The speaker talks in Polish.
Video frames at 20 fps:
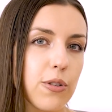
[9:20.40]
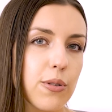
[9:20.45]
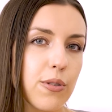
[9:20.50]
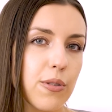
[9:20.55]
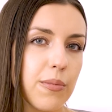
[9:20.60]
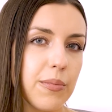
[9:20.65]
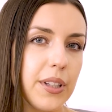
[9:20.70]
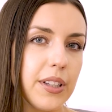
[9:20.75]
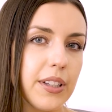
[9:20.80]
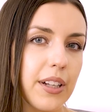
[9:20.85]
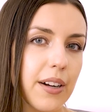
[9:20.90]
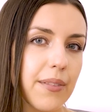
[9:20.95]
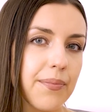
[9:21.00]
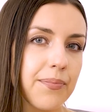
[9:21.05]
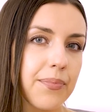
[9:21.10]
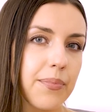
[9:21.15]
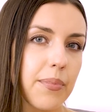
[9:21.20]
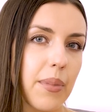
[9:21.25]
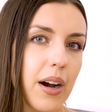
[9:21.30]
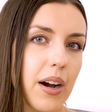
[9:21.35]
kurkumina
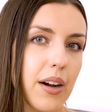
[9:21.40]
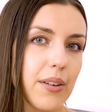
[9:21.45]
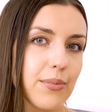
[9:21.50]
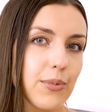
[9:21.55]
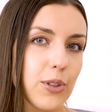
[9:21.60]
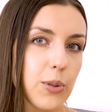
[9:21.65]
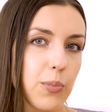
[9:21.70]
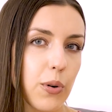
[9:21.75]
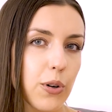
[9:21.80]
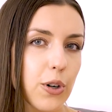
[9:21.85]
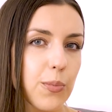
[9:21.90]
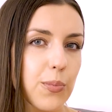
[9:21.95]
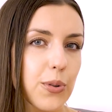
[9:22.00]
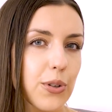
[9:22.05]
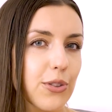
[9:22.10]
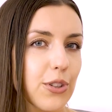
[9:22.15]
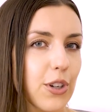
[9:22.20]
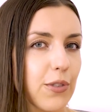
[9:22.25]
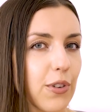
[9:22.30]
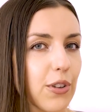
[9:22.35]
ma sporo
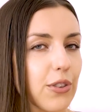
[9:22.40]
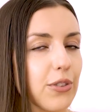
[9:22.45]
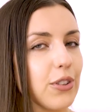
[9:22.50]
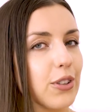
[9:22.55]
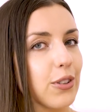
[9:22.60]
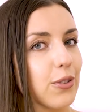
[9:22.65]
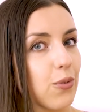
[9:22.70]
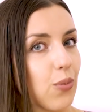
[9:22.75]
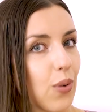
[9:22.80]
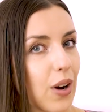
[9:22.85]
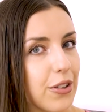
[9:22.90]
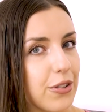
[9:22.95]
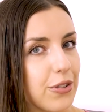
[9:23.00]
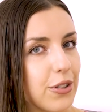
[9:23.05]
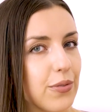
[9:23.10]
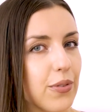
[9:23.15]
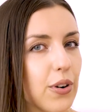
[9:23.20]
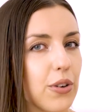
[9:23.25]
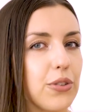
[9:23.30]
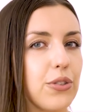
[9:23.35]
prozdrowotnych
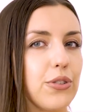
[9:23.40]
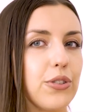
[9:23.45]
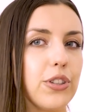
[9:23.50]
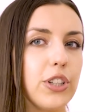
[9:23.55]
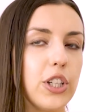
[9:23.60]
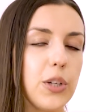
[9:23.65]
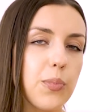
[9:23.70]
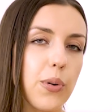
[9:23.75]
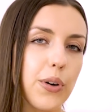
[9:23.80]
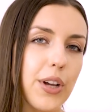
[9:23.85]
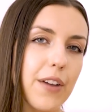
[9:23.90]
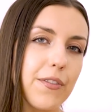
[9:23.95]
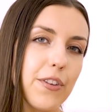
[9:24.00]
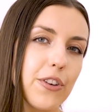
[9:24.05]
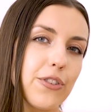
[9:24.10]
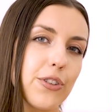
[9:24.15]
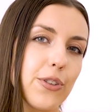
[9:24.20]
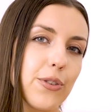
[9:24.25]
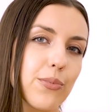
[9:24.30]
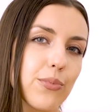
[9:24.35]
właściwości i
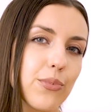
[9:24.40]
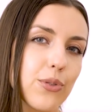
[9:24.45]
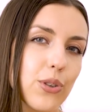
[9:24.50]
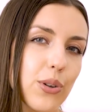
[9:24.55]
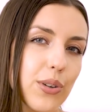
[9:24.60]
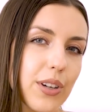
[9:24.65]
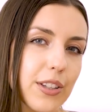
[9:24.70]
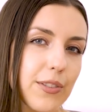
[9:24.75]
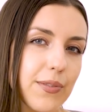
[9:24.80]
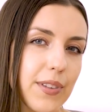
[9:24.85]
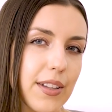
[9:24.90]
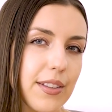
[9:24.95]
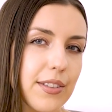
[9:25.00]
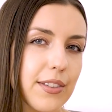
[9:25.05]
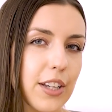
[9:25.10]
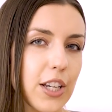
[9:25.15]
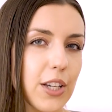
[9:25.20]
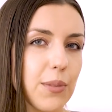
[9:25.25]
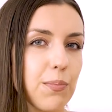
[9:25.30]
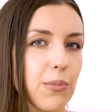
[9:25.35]
pojawia się coraz
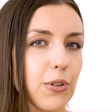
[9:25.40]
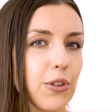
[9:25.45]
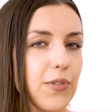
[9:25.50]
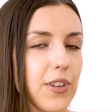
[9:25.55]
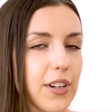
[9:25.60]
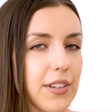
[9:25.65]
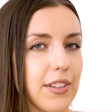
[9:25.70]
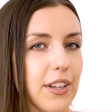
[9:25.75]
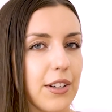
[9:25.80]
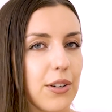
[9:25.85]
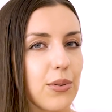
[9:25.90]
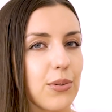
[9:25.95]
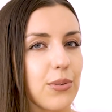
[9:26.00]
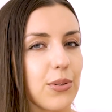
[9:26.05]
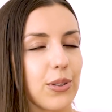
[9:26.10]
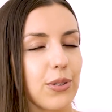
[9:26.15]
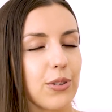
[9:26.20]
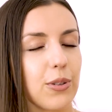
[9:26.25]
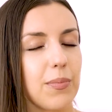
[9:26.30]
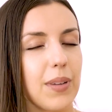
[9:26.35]
więcej
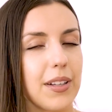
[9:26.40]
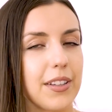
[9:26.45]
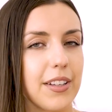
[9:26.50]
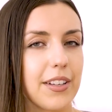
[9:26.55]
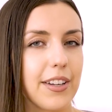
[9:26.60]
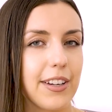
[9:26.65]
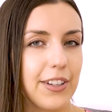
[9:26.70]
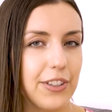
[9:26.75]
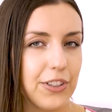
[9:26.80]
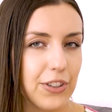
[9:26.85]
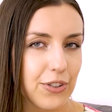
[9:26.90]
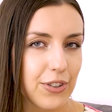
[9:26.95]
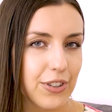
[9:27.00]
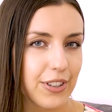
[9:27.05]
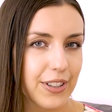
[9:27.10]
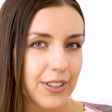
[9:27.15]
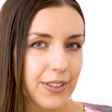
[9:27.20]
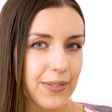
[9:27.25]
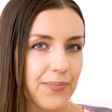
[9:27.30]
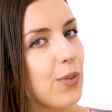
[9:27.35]
potwierdzających to badań
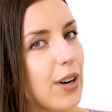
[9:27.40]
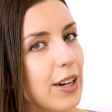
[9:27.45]
klinicznych.